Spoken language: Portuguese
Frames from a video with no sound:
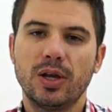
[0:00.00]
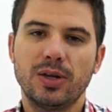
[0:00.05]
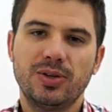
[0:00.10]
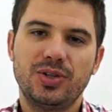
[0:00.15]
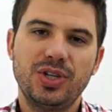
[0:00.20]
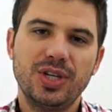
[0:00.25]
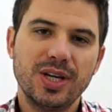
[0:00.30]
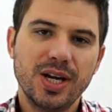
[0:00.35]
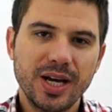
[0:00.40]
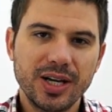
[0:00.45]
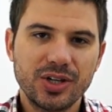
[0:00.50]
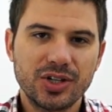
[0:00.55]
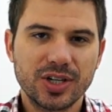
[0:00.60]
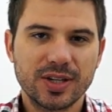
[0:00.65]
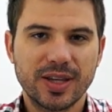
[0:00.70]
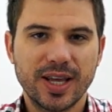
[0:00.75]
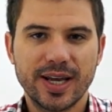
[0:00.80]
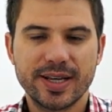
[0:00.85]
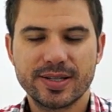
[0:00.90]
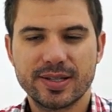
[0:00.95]
Diante
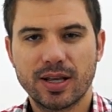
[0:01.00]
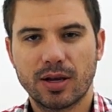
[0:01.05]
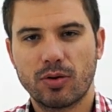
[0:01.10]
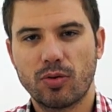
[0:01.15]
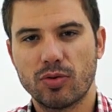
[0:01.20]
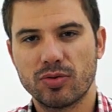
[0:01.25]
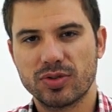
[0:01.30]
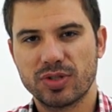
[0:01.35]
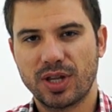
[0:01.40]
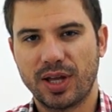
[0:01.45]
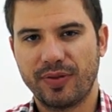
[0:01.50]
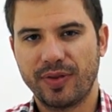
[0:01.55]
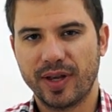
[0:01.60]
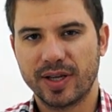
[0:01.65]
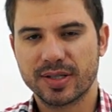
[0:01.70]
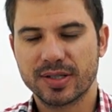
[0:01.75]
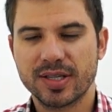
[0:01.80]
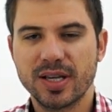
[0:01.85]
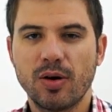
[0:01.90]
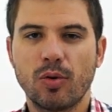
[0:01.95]
desta
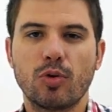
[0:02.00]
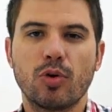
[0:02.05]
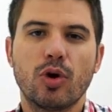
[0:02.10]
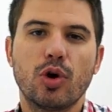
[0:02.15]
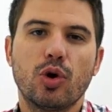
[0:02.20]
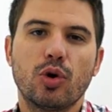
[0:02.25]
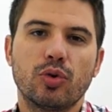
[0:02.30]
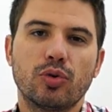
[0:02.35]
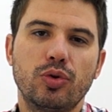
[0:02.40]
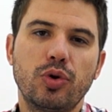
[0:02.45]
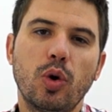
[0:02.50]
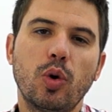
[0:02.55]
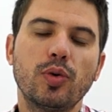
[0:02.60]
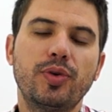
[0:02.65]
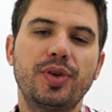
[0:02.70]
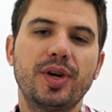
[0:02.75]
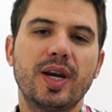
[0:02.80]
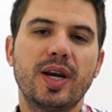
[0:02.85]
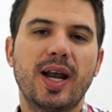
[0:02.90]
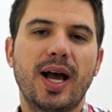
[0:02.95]
constatação,
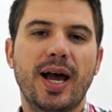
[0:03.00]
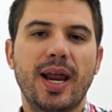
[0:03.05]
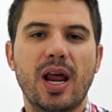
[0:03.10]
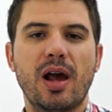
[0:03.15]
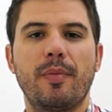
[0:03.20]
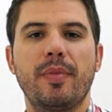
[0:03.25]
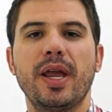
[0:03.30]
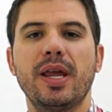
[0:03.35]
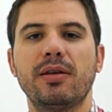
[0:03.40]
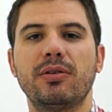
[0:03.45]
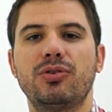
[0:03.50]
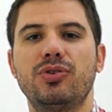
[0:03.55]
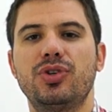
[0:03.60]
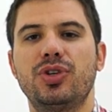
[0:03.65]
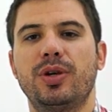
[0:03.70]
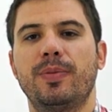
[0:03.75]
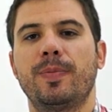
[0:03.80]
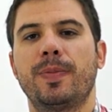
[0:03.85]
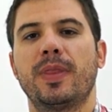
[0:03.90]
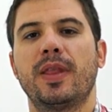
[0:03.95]

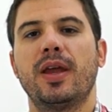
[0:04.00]
doutrinariamente,